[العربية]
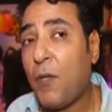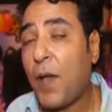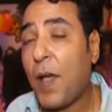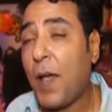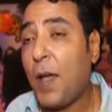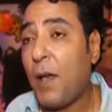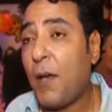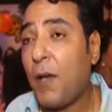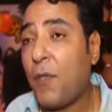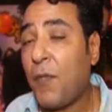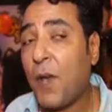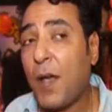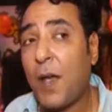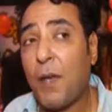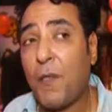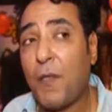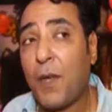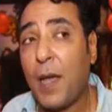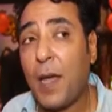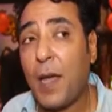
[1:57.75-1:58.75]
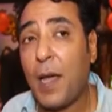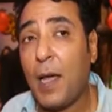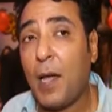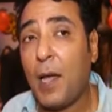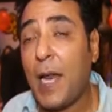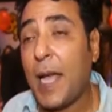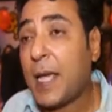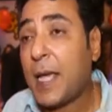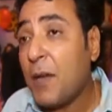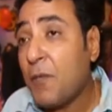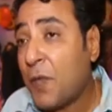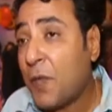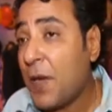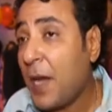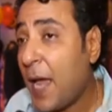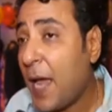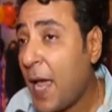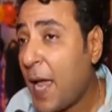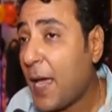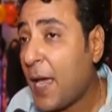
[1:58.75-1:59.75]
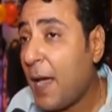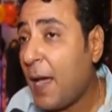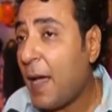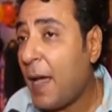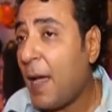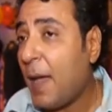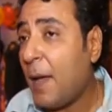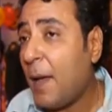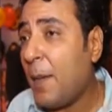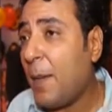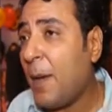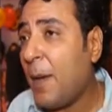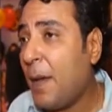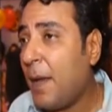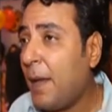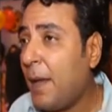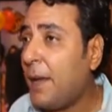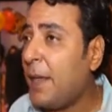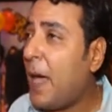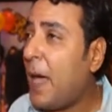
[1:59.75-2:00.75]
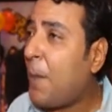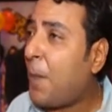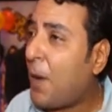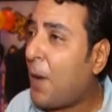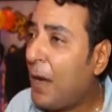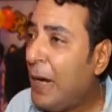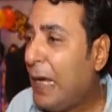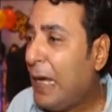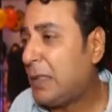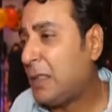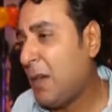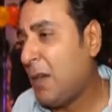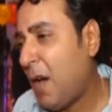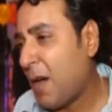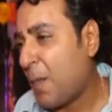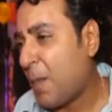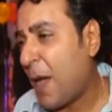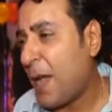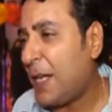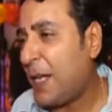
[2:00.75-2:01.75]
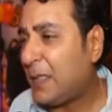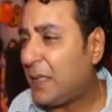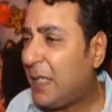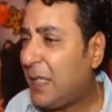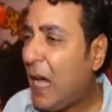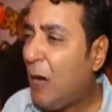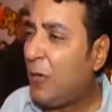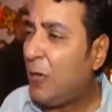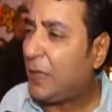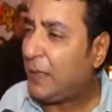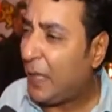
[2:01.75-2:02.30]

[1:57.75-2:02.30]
ف... ف... ف... لكن في النهايه آه، يبقى الاختيار بقى ان انت تحاولي